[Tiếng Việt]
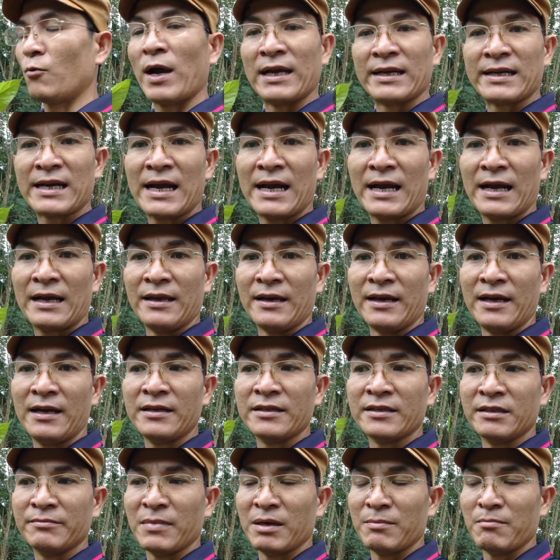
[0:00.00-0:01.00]
ngoài ra
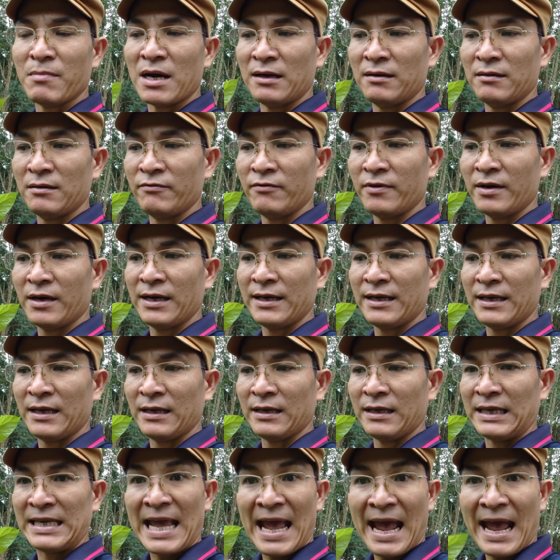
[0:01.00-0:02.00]
những người mà bệnh
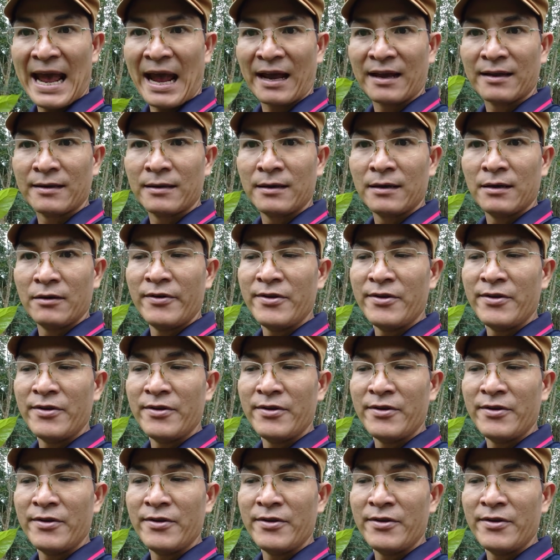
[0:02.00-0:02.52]
về da